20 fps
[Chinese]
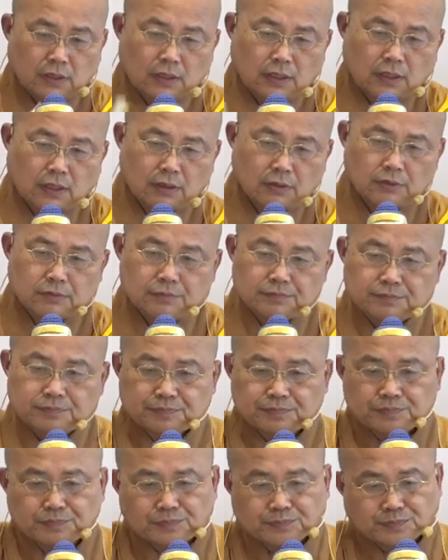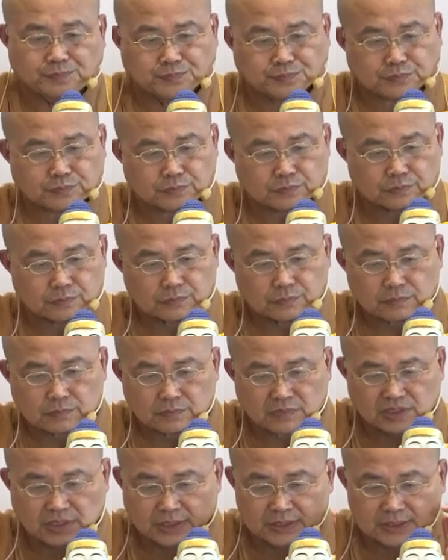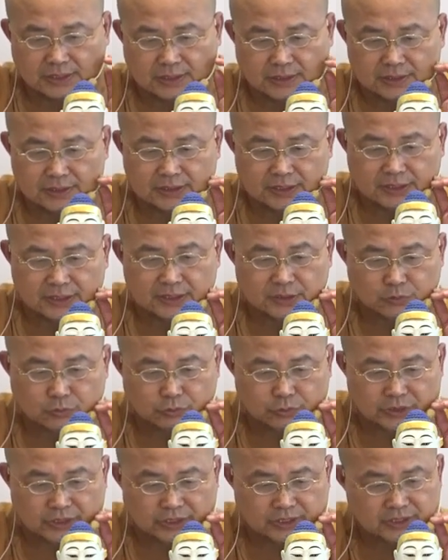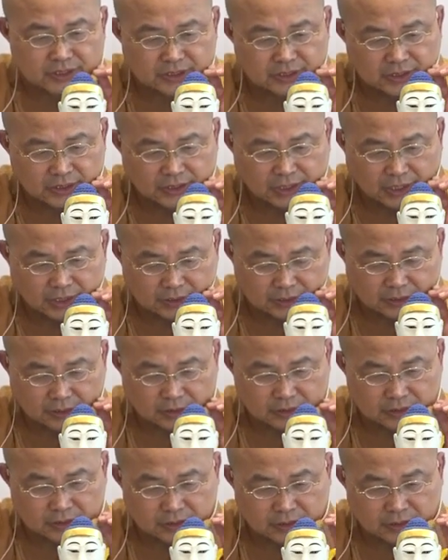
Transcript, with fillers: 好，那这个跟七十五经是一样的。